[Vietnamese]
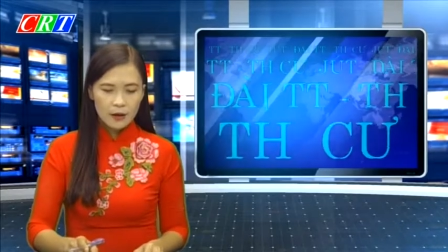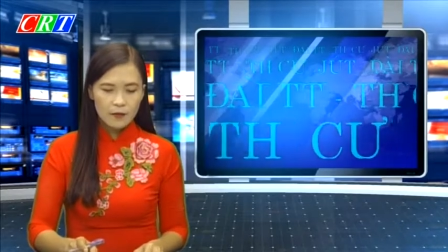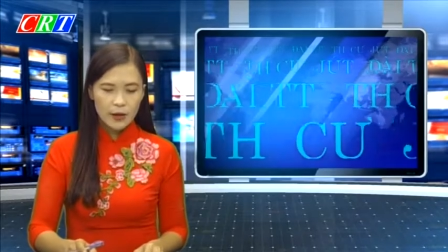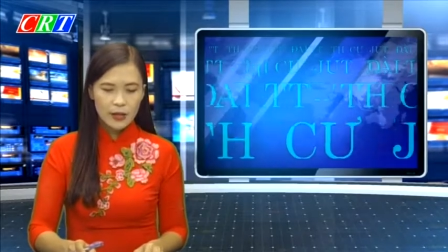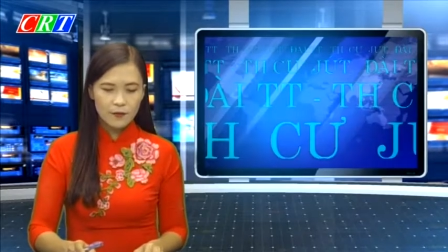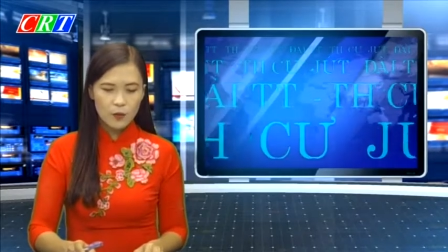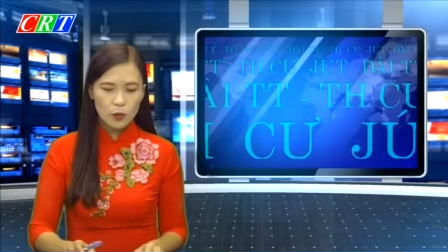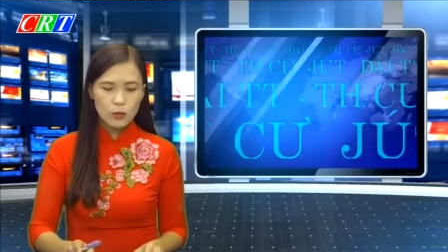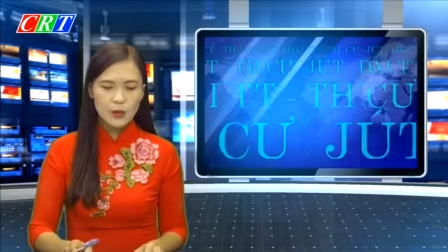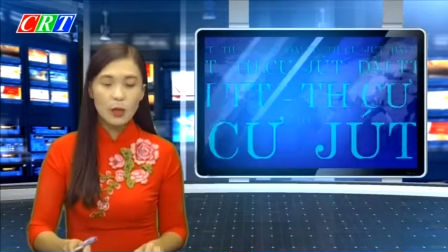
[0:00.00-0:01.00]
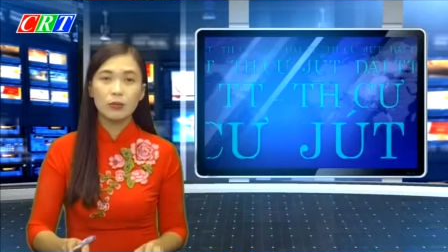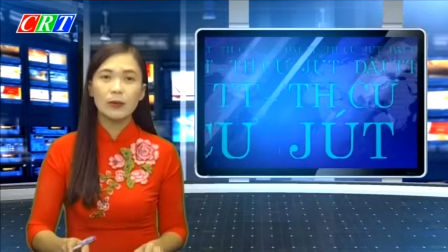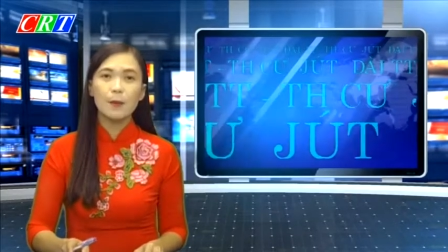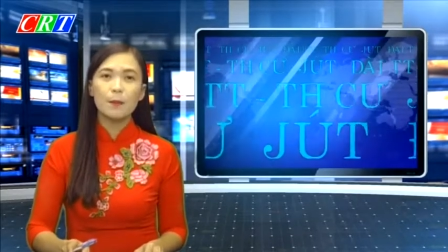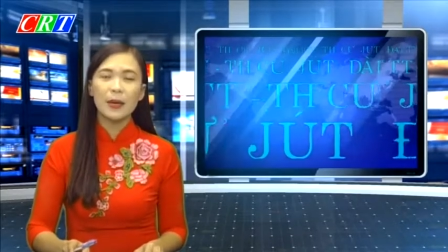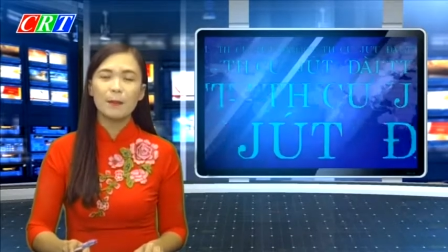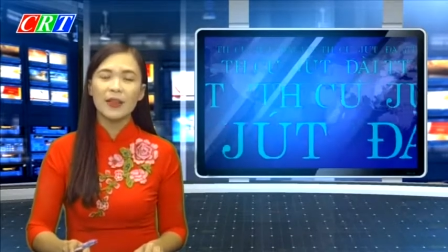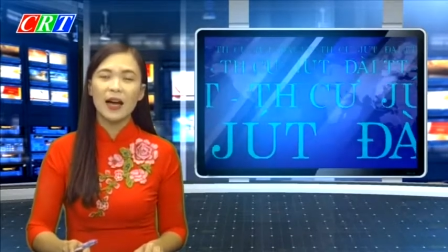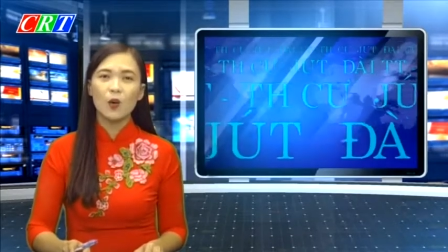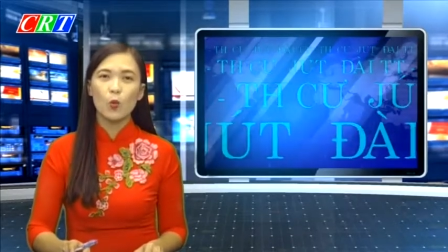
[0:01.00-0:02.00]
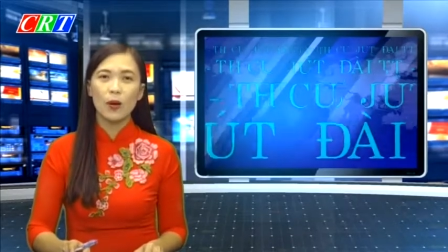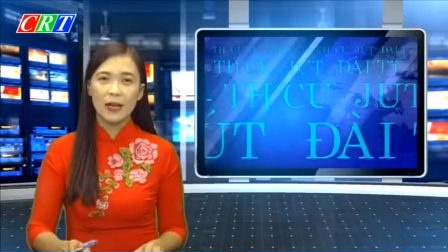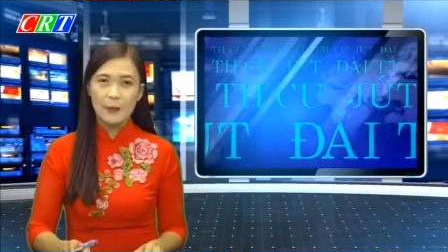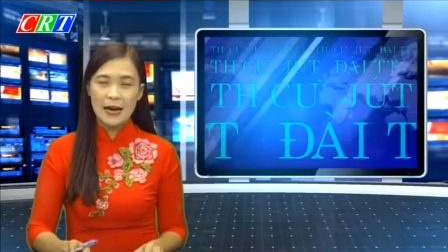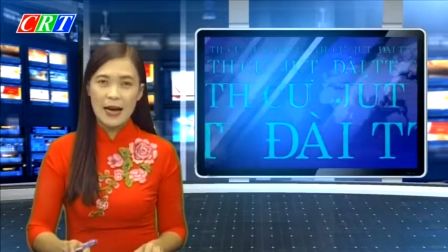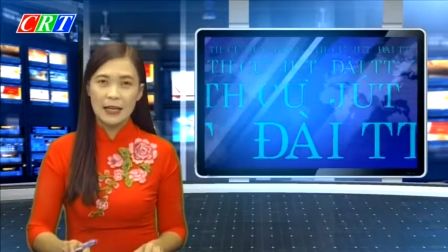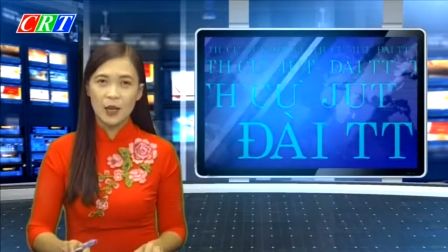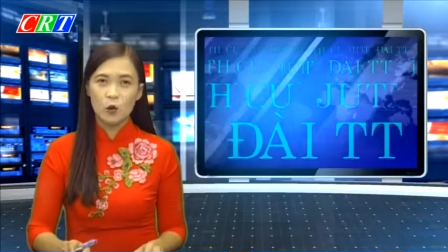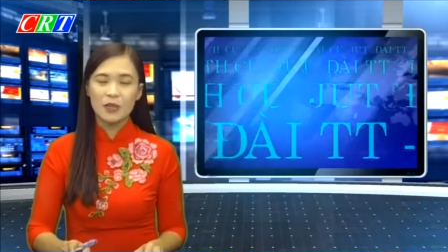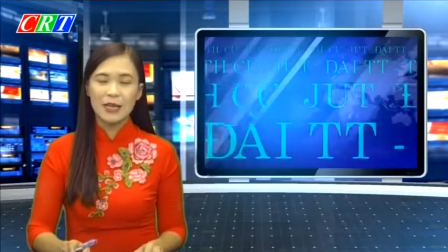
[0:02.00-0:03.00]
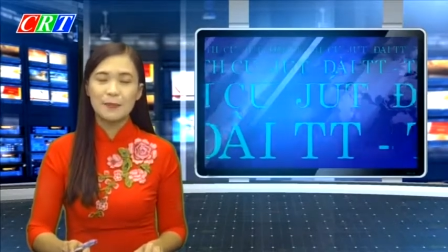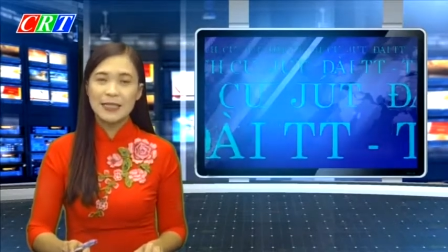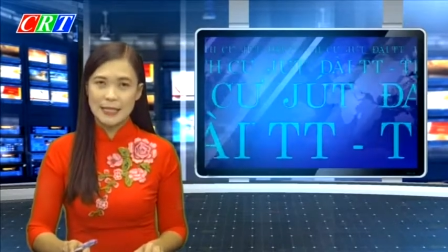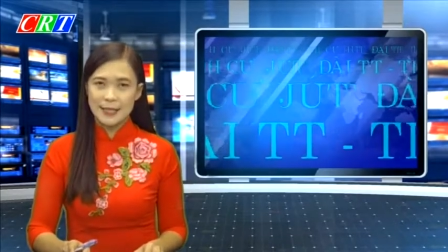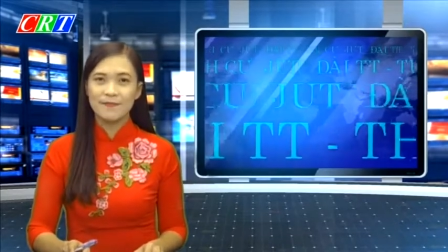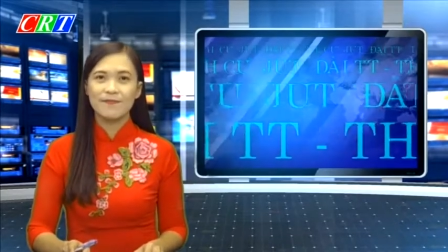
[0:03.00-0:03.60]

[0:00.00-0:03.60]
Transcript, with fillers: và nhiệm vụ trọng tâm 5 tháng cuối năm 2019.